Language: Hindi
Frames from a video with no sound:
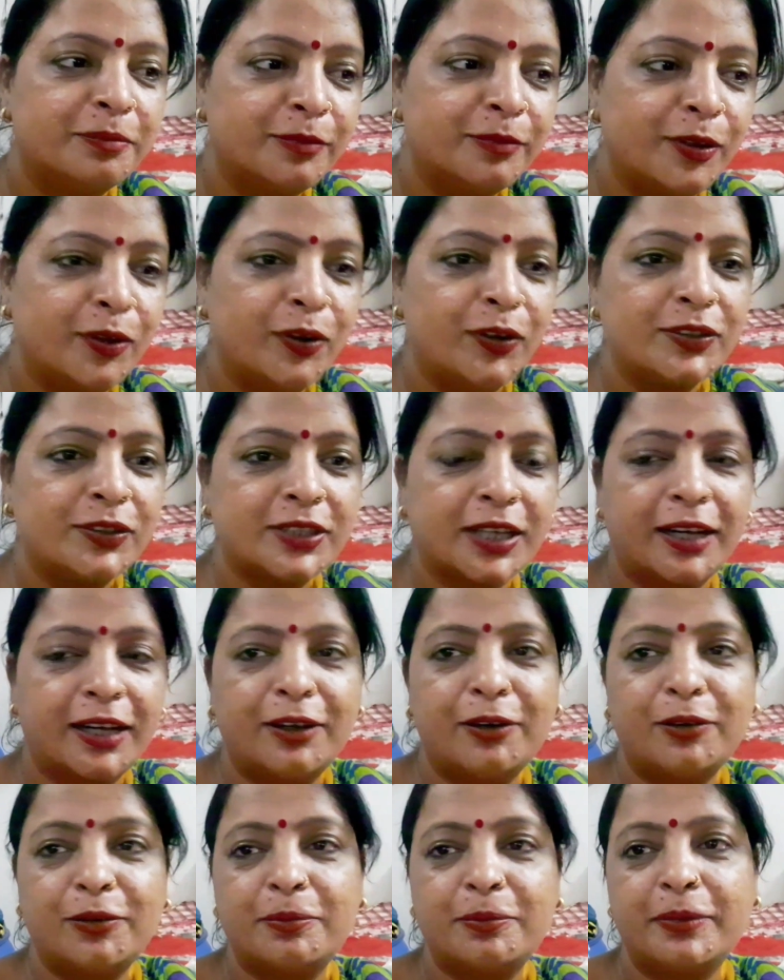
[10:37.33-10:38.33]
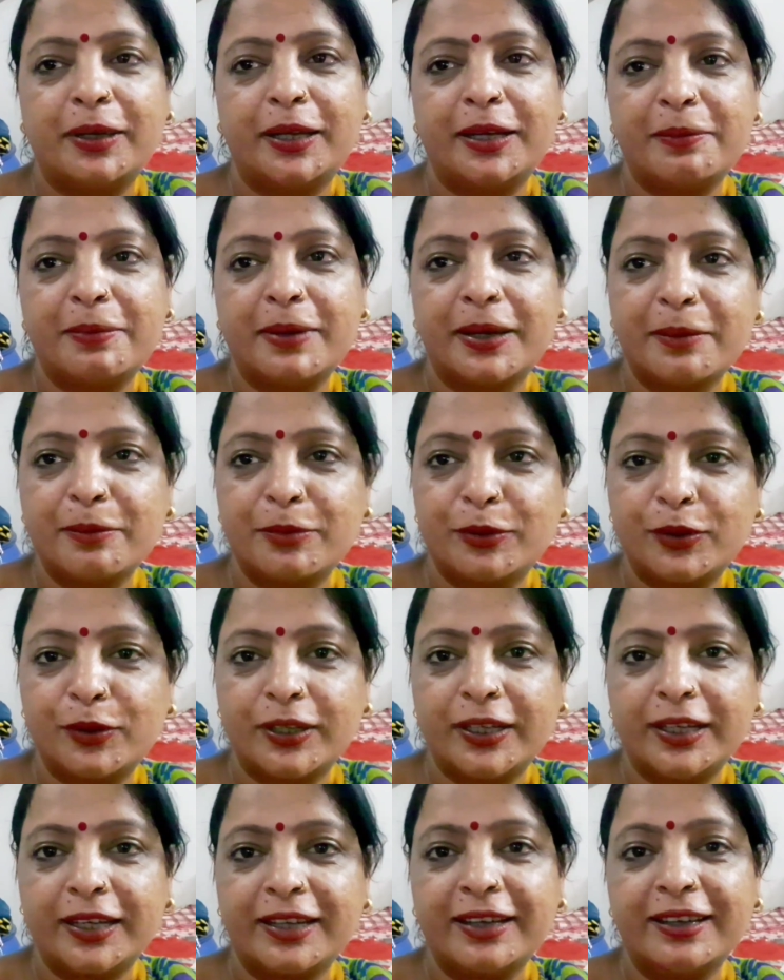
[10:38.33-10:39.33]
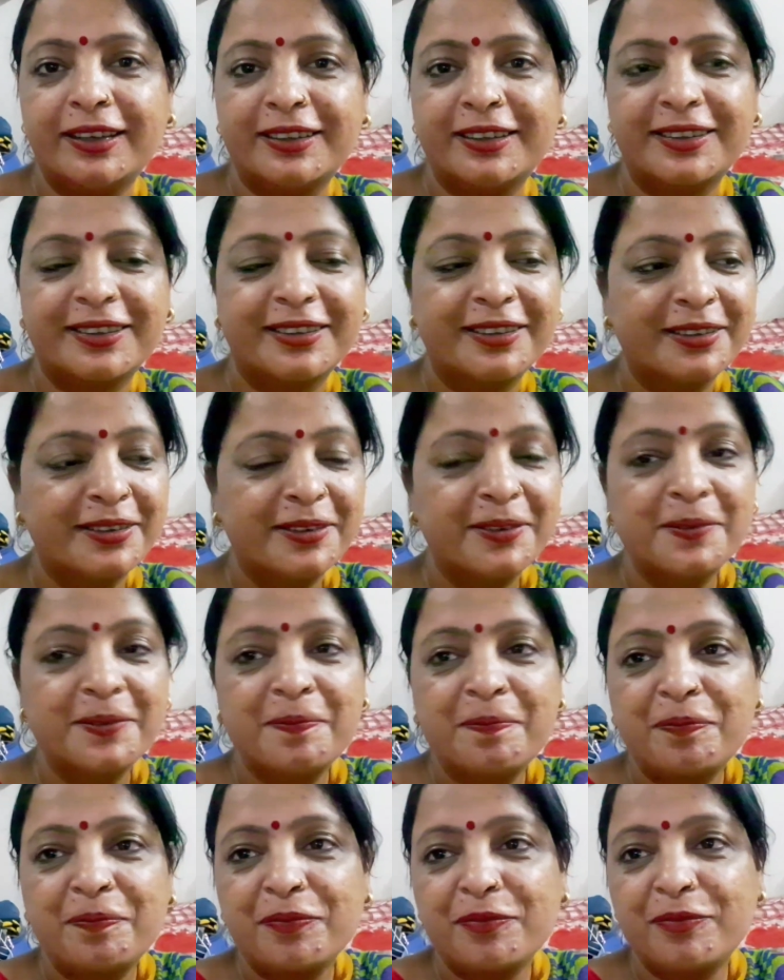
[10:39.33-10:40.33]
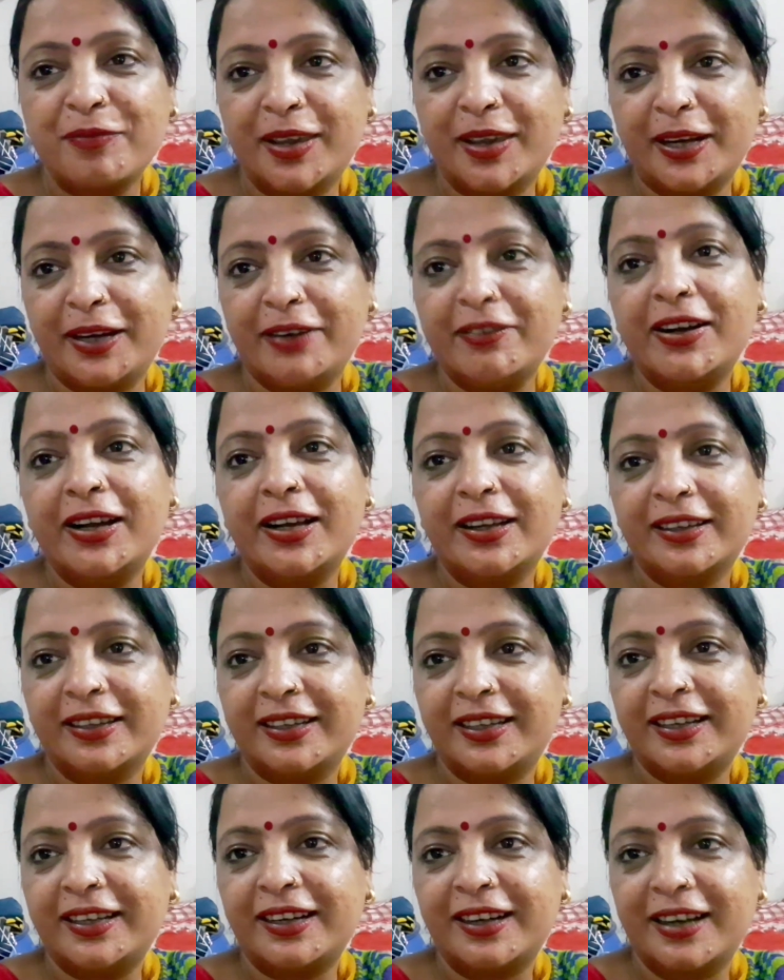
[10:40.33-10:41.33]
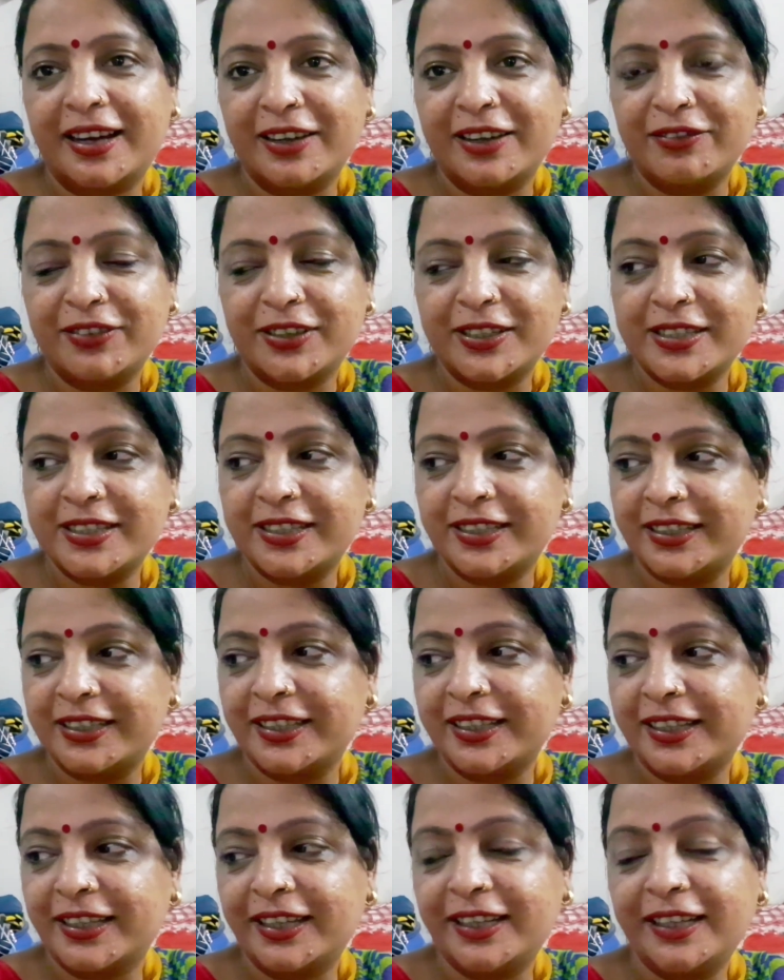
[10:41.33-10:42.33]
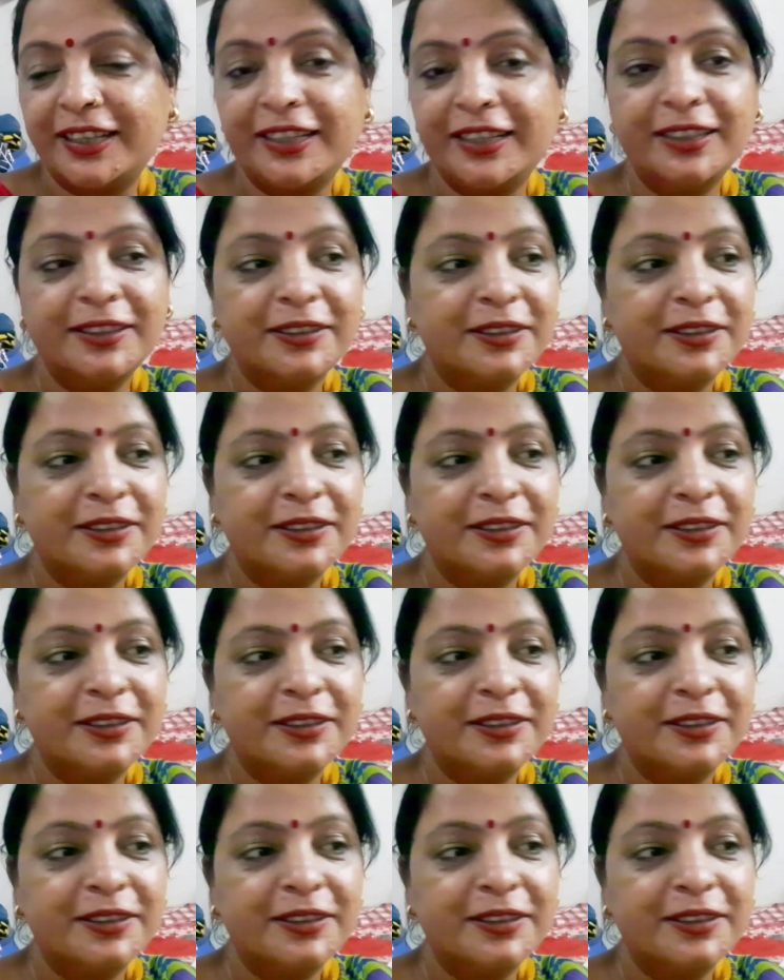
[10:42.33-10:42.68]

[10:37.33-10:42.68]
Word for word: बहुत सारे लोग मेरी बहन बोल रही है मेरे वहाँ की एक लैंग्वेज है कि